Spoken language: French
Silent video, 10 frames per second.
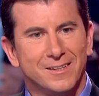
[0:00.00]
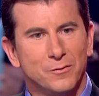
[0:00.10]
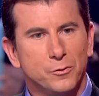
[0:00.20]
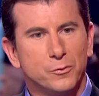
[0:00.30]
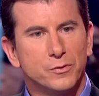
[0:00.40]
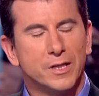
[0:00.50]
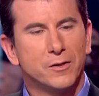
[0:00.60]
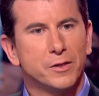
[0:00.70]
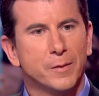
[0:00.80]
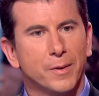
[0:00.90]
Vous ne vous
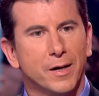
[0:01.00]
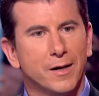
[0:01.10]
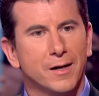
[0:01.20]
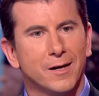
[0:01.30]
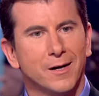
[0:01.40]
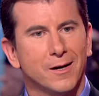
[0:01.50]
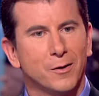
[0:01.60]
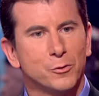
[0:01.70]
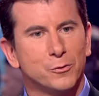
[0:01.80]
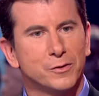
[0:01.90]
attendiez pas à la
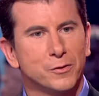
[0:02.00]
retrouver ce